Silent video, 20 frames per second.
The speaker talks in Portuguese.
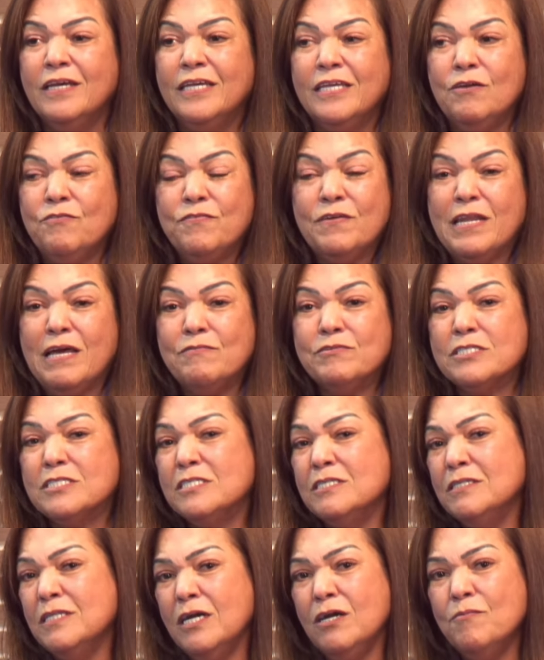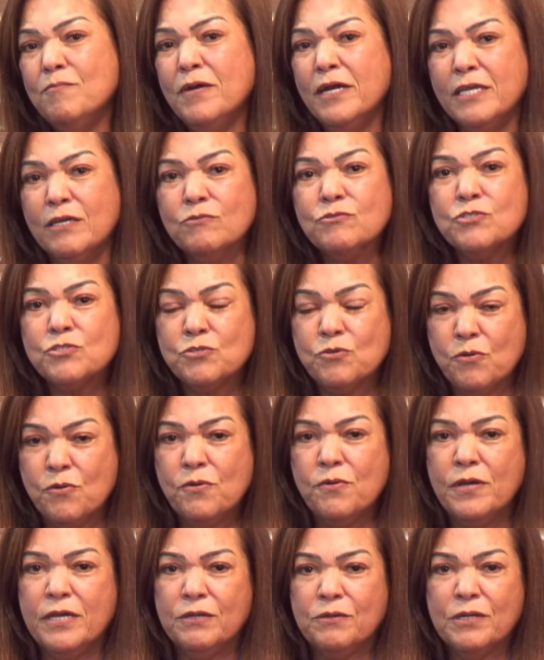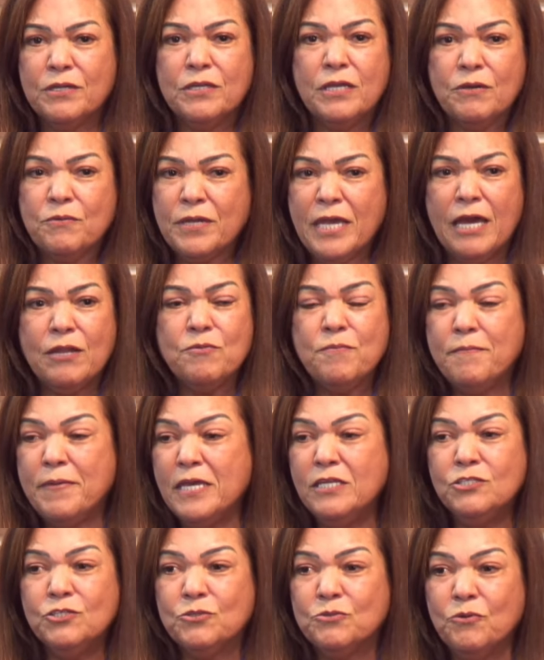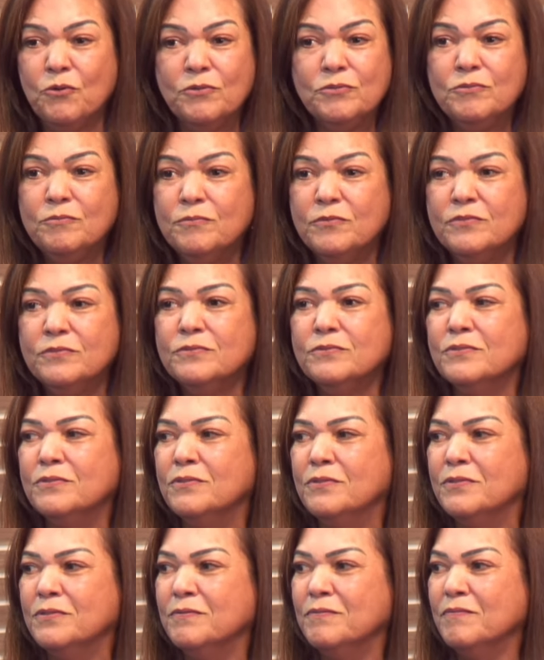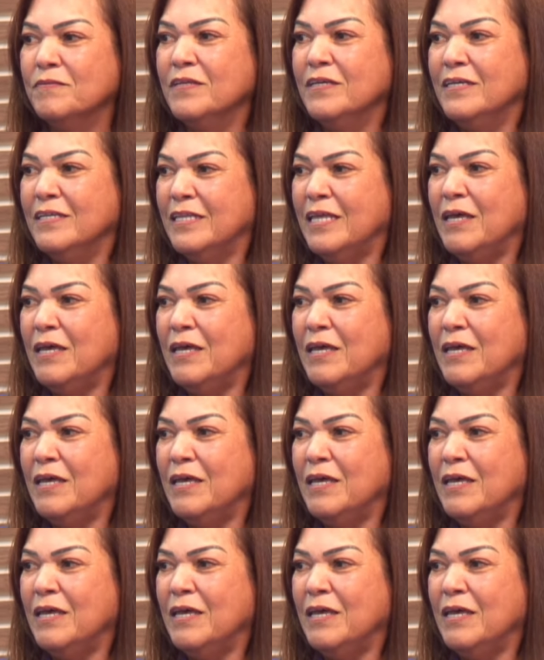e eu falava assim, não mãe, eu sou, eu, eu quero o bem de todo mundo, uhum.